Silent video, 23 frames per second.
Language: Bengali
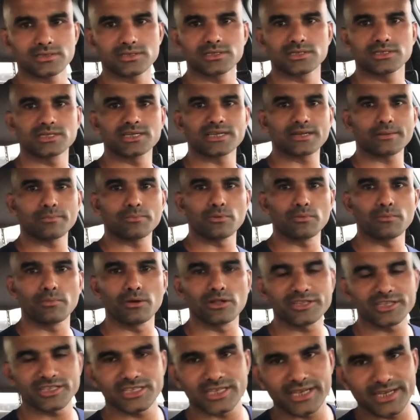যেটা
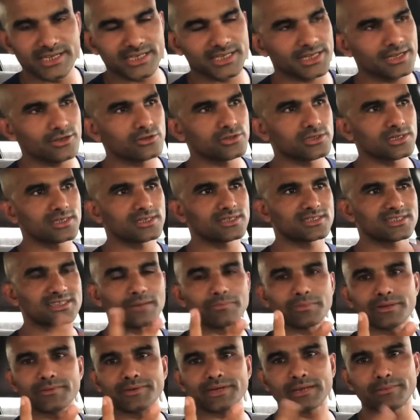বলতে চাই সেটা হচ্ছে যে
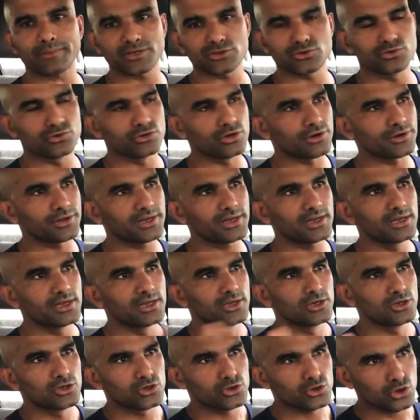সাপ্লিমেন্ট আবার দুই ধরনের
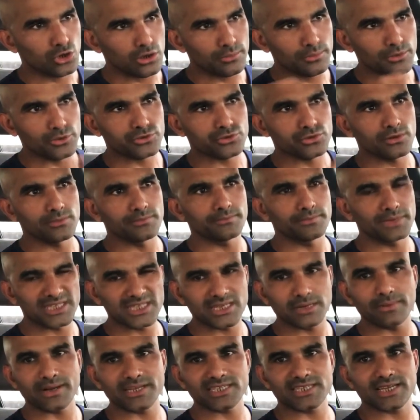সর্বত্র
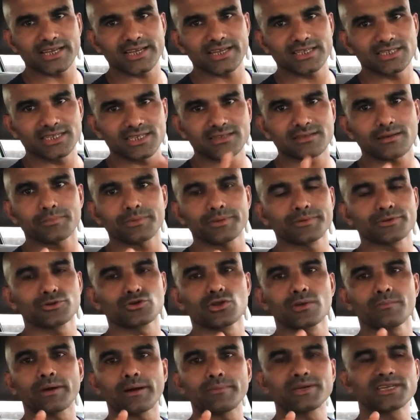বেশিরভাগ জায়গায় যে
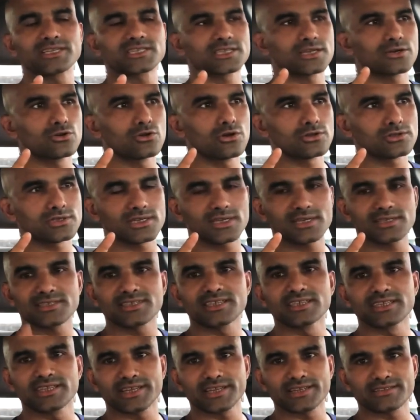সাপ্লিমেন্টগুলো পাবেন সেগুলো হচ্ছে
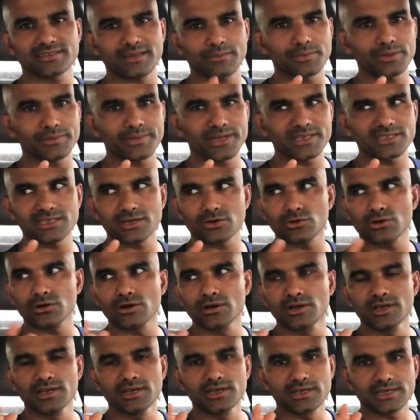সিনথেটিক সাপ্লিমেন্ট যেগুলো
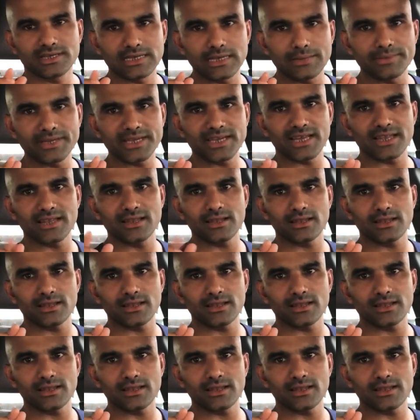কেমিক্যাল